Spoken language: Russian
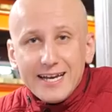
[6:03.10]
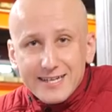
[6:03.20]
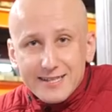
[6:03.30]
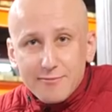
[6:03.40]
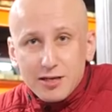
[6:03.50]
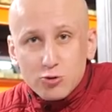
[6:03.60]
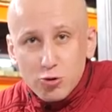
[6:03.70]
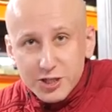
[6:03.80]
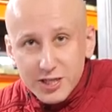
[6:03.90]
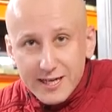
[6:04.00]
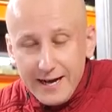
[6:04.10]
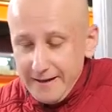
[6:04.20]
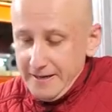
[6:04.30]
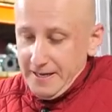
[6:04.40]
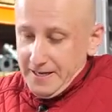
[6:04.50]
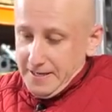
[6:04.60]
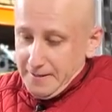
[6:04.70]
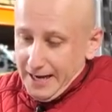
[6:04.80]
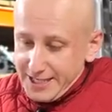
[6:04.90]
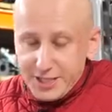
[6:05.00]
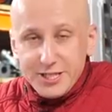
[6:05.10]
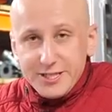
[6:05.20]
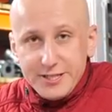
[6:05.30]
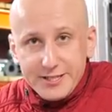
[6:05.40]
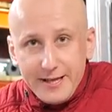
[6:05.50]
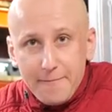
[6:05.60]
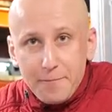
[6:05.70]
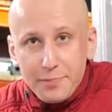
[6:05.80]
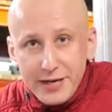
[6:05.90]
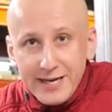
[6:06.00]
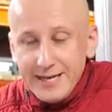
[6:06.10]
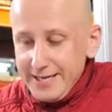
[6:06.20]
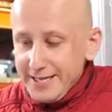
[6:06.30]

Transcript: электромоторчика, очистить там пыль